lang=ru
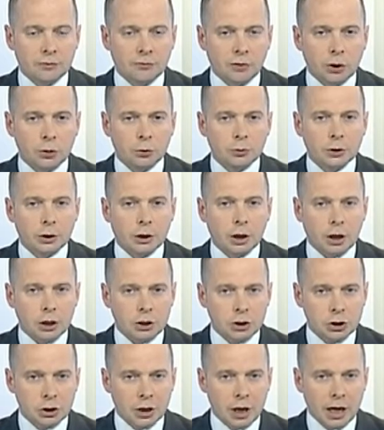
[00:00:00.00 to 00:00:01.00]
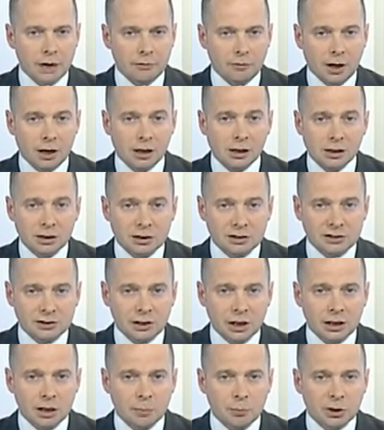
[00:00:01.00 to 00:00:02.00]
в районе Карачаева.
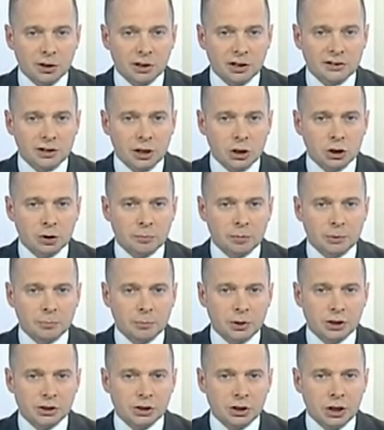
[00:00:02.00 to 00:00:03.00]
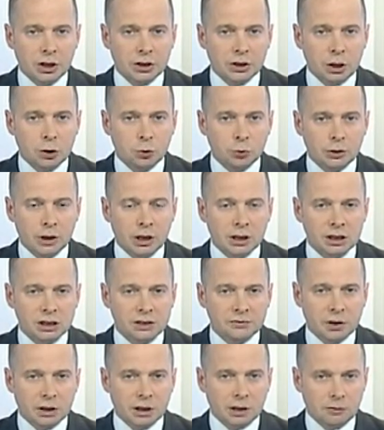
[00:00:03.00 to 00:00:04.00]
Здание предназначено под переселение людей из
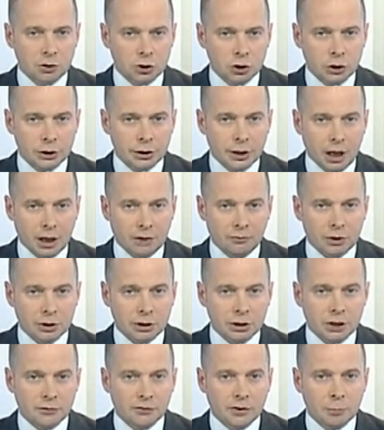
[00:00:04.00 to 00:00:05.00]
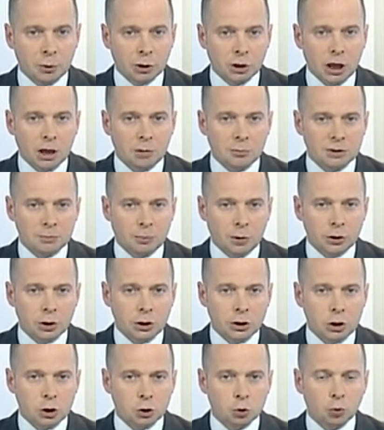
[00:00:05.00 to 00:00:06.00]
ветхого жилья. Квартиры в капитальном
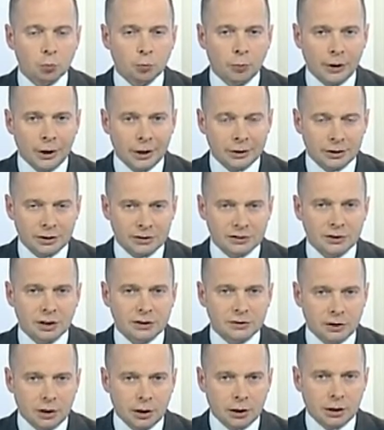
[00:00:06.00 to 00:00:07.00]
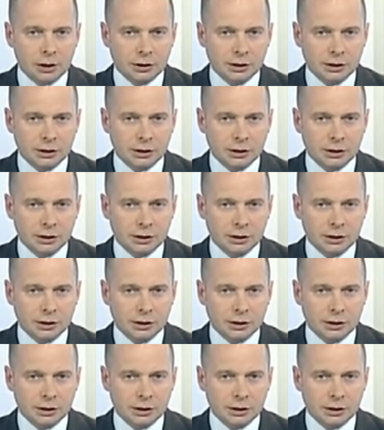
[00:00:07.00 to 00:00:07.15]
исполнении ждут порядка 140